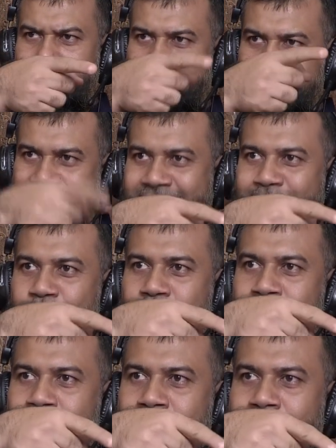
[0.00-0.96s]
যে এখান দিয়ে
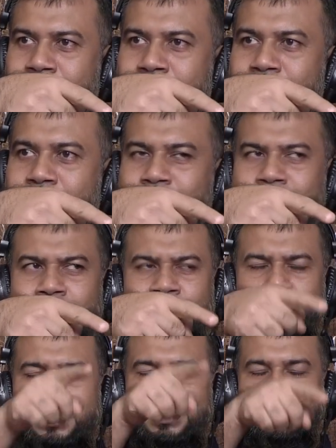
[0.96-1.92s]

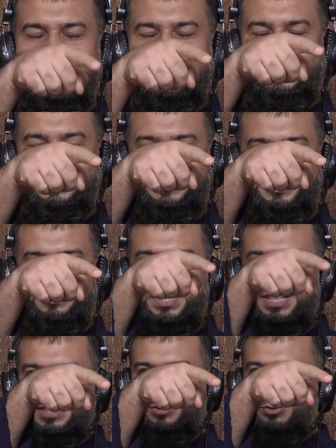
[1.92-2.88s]
কোথায় এই যে
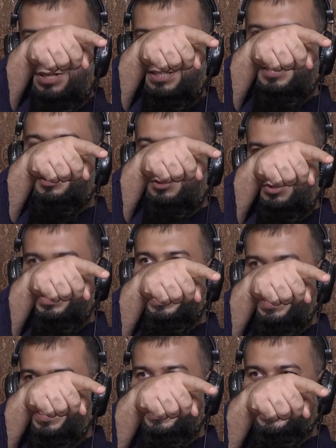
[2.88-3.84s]
ব্রিজের গোড়া থেকে কিন্তু যে
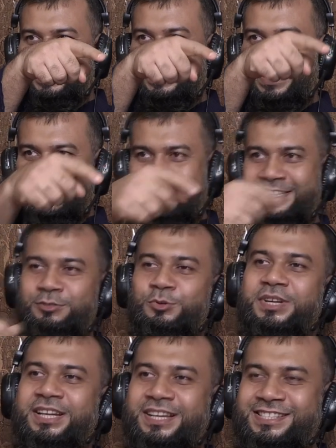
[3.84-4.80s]
এখান দিয়ে আছে এখান থেকে কিন্তু
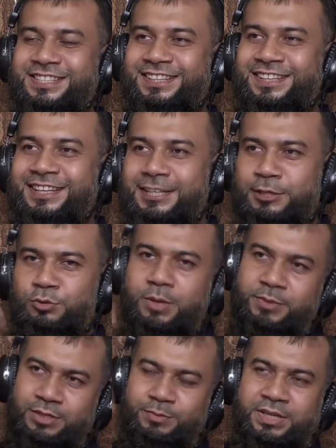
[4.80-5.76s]
অনেক কাছে কিন্তু
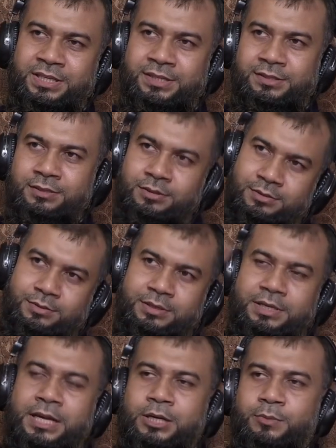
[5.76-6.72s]
আমাদের বাড়ি
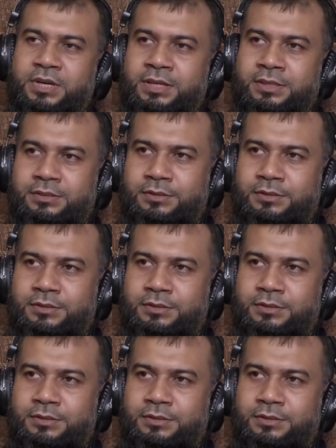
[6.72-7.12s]
একেবারে